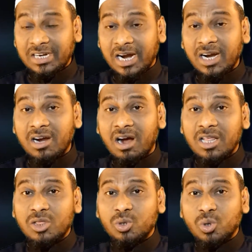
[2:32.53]

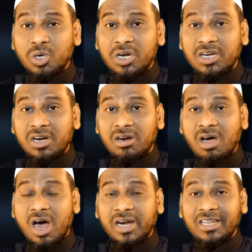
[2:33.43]
கண்காணித்து
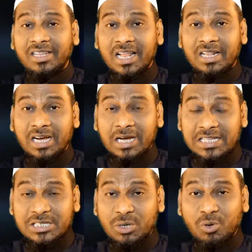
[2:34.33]
கொண்டிருக்கின்றான் என்ற அந்த
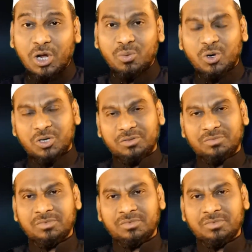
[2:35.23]
அச்ச உணர்வோடு